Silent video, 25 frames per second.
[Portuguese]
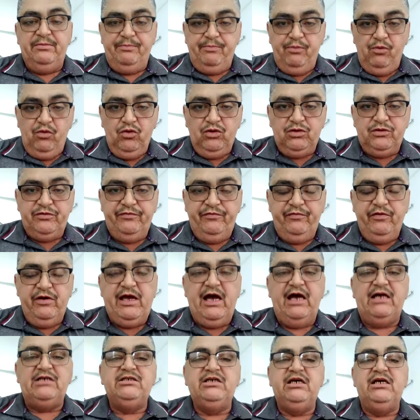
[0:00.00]
posto foi
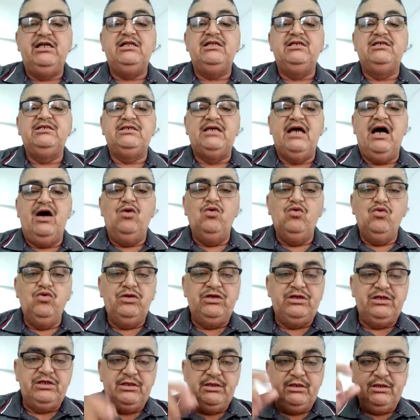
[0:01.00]
agente de
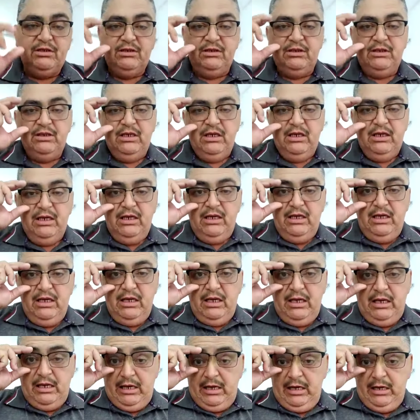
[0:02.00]
saúde
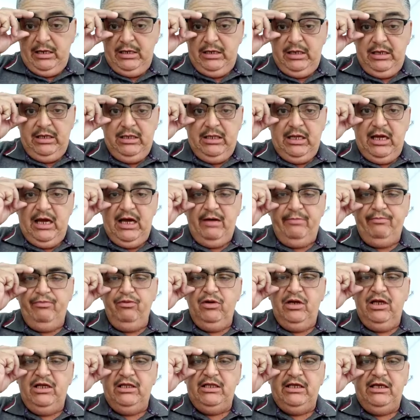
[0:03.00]
aqui da
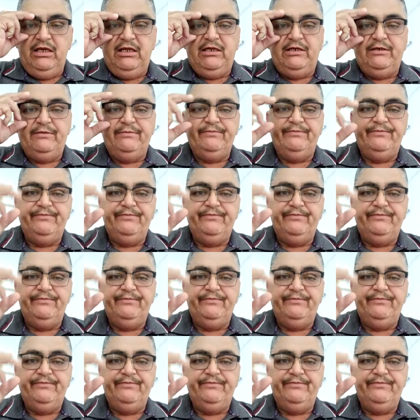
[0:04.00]
Bulandeira.